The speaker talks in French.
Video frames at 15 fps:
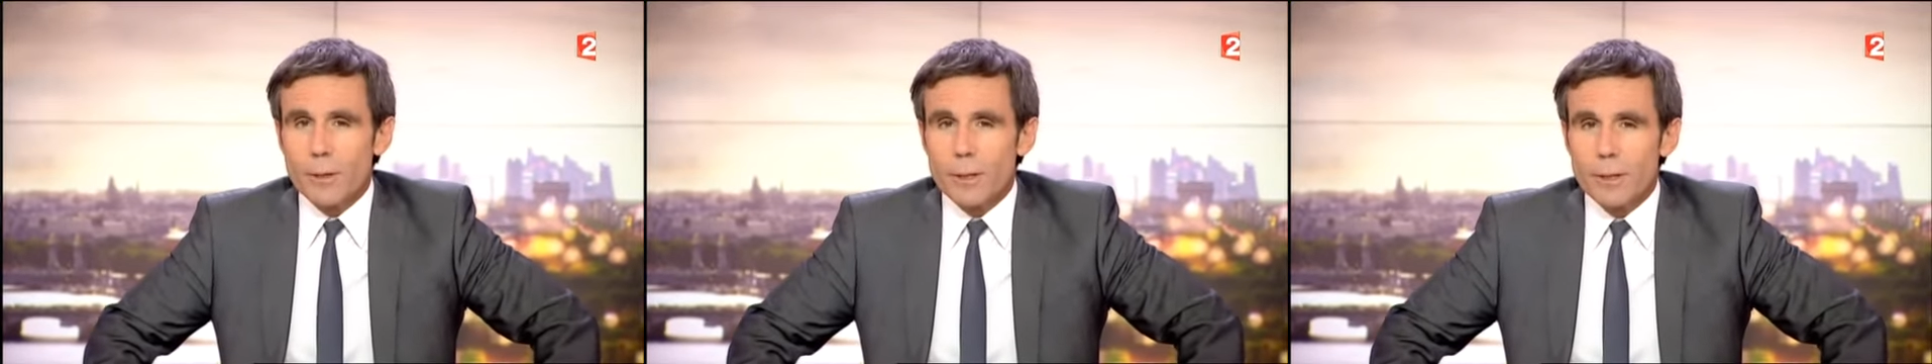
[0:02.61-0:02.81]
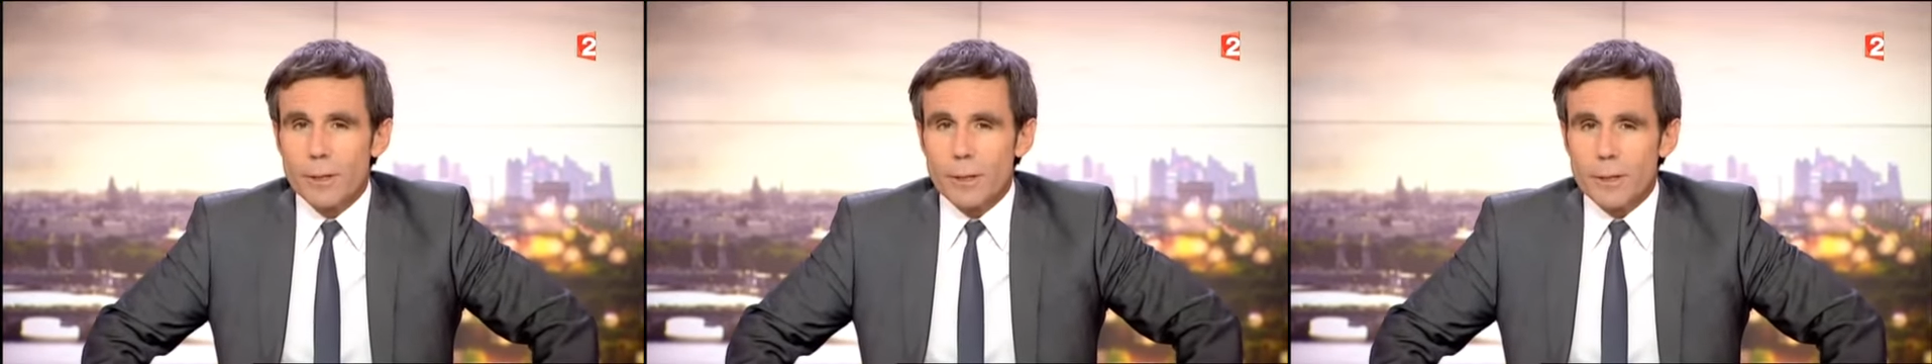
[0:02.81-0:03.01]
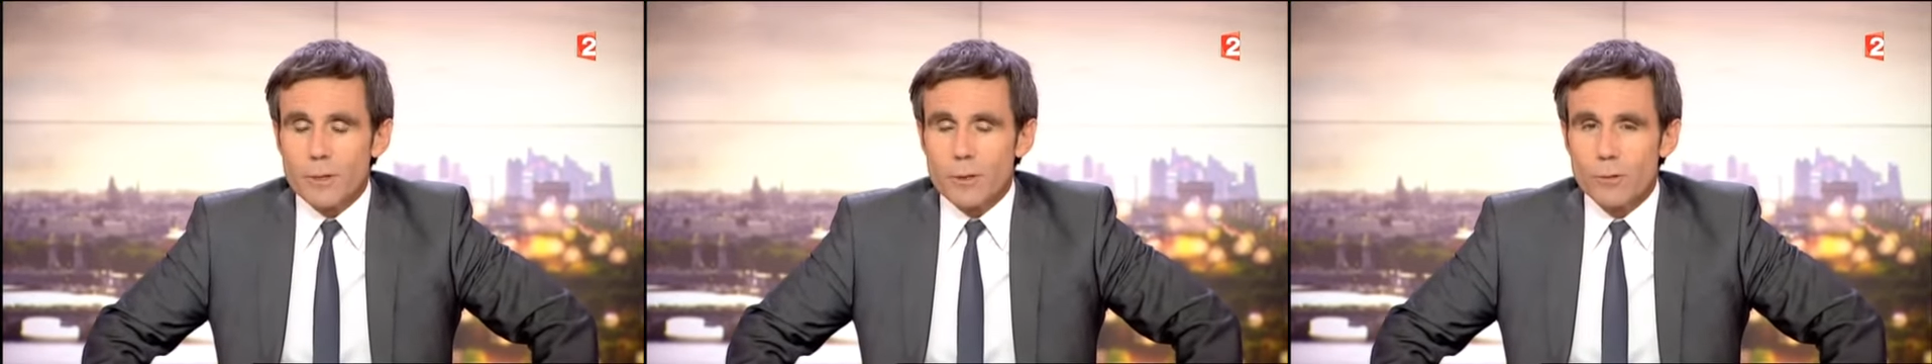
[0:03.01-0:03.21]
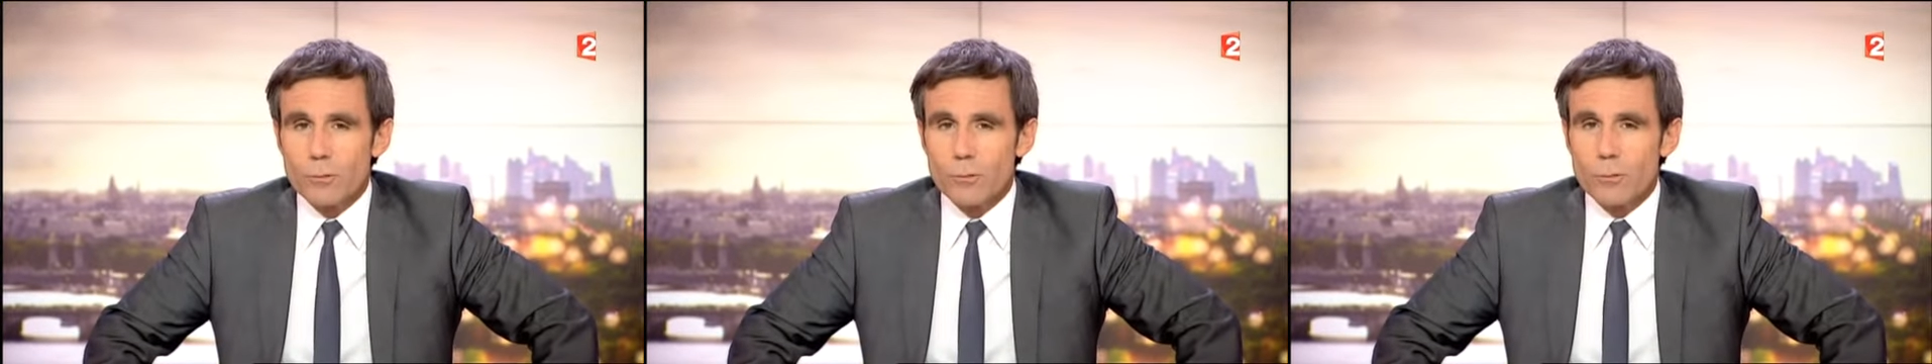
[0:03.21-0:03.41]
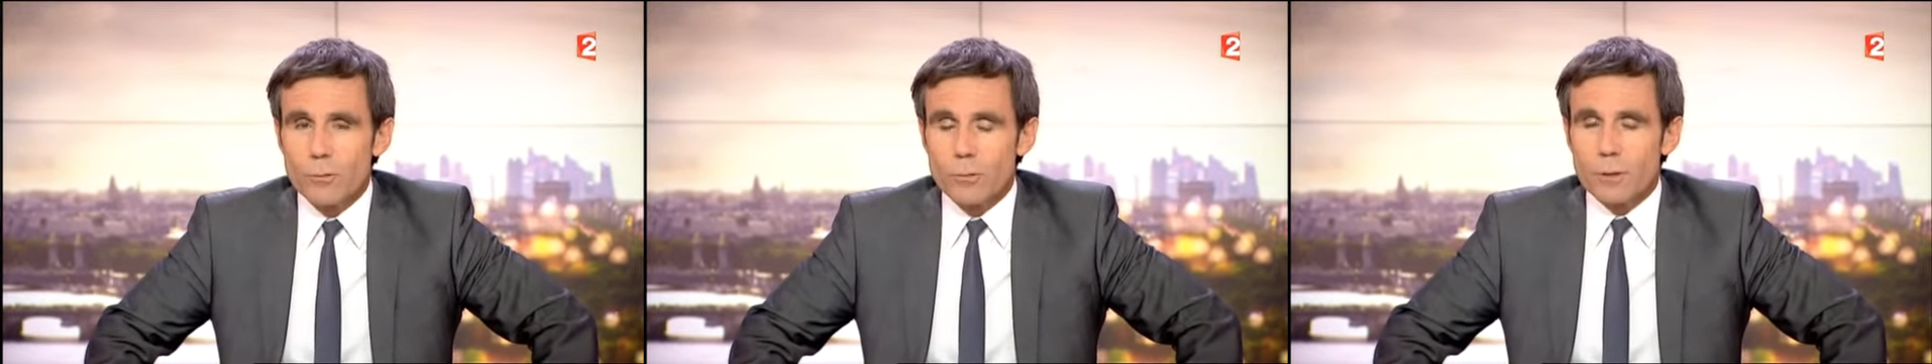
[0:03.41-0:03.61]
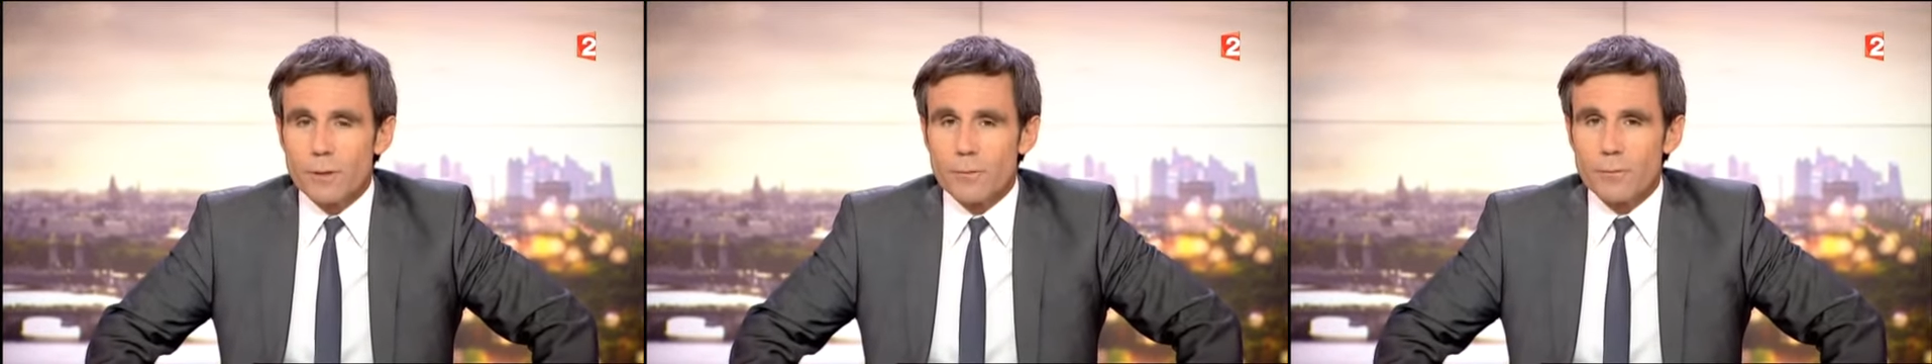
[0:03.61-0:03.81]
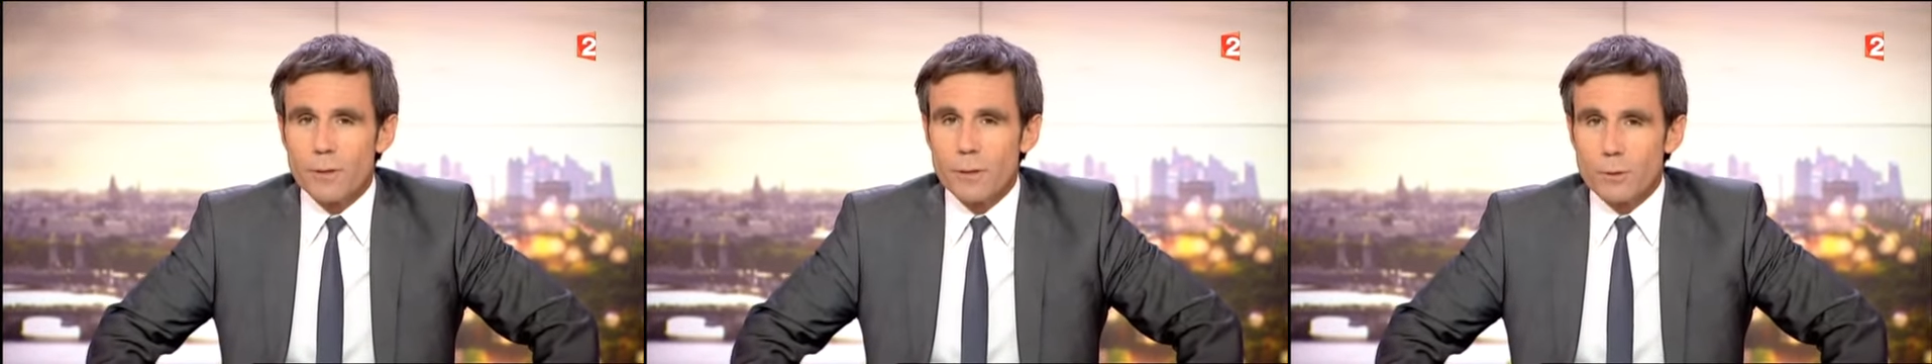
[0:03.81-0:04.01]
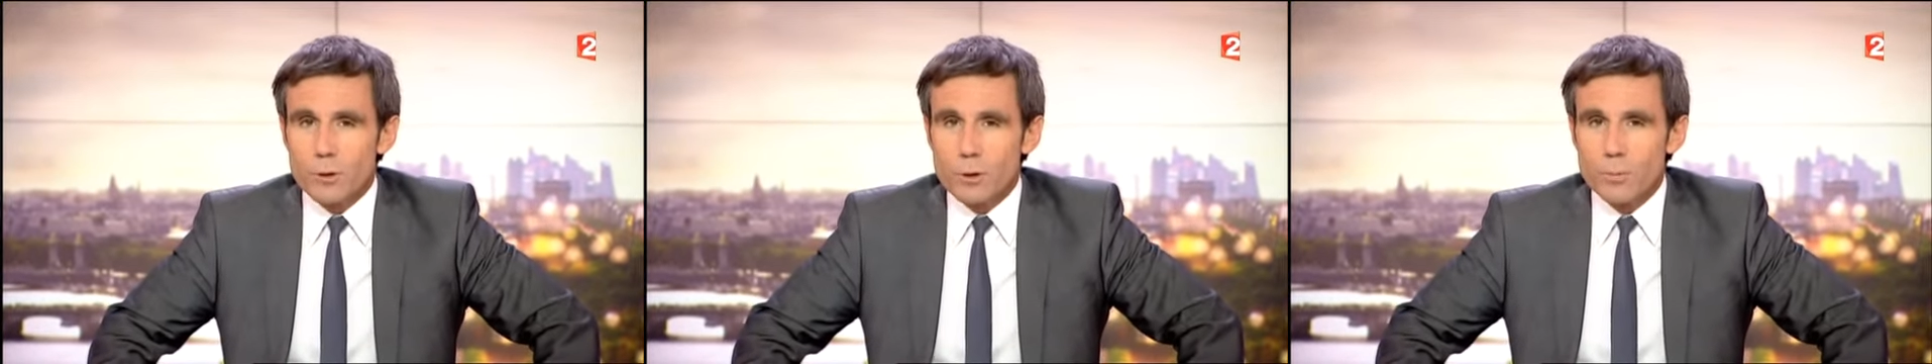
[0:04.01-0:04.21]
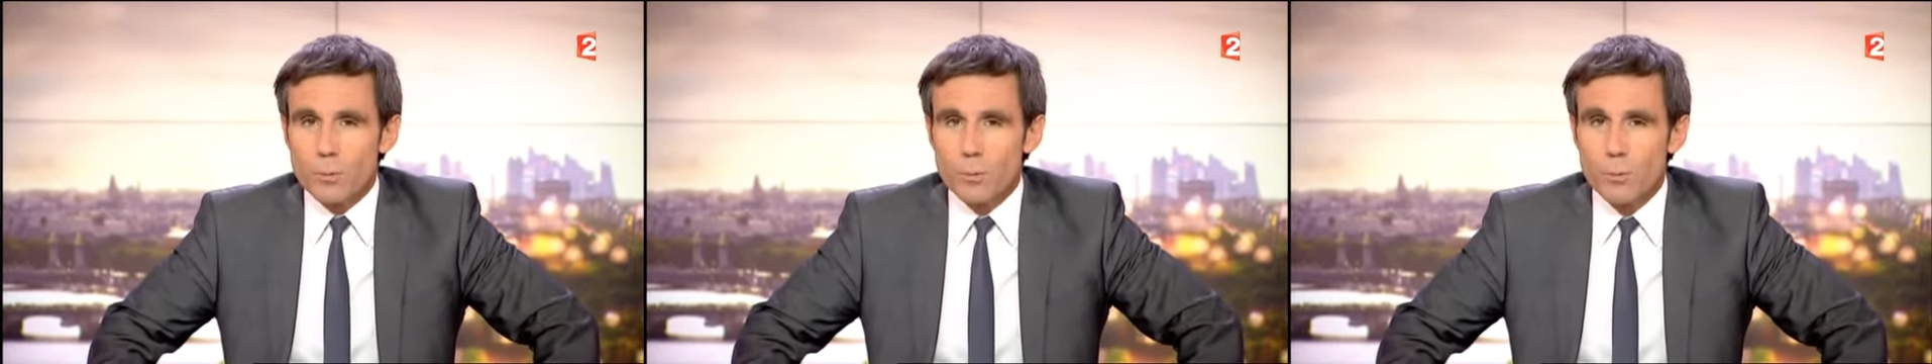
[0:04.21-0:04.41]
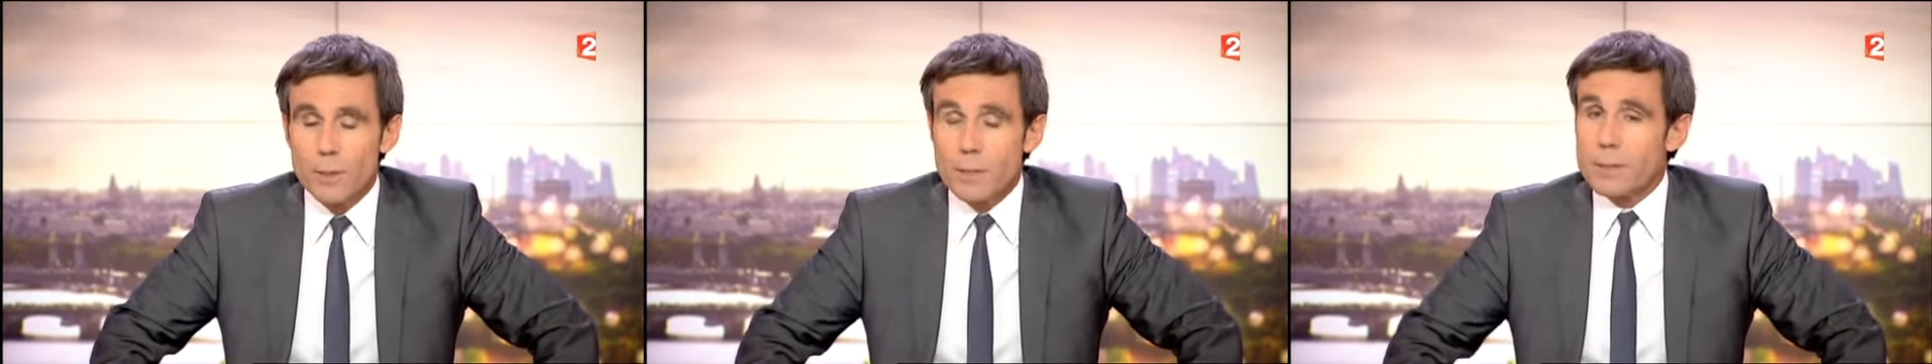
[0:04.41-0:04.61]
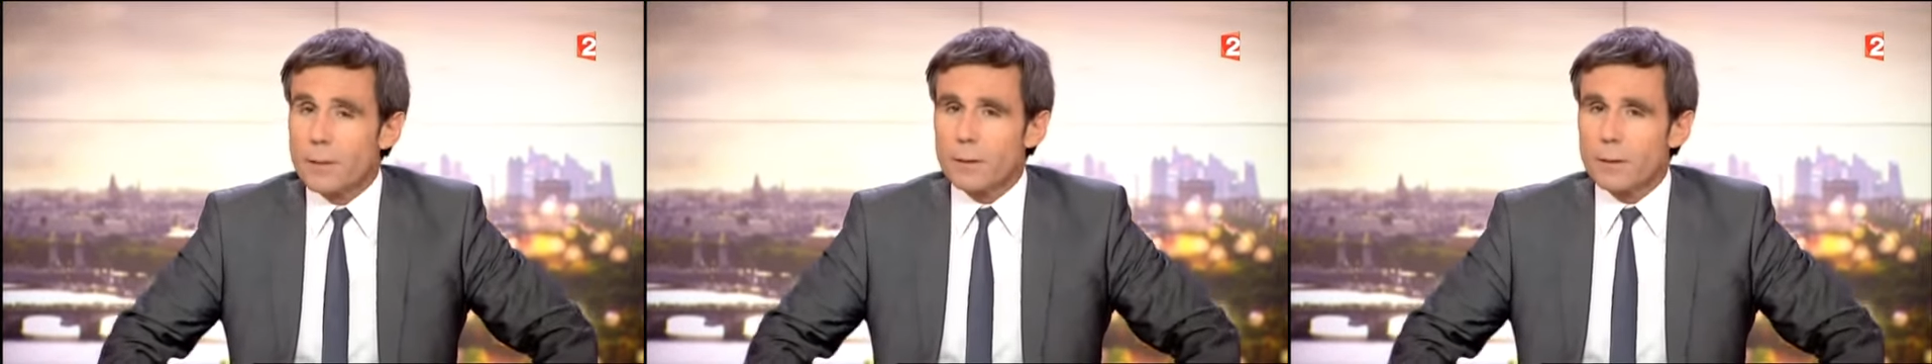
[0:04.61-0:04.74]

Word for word: la direction des finances publiques,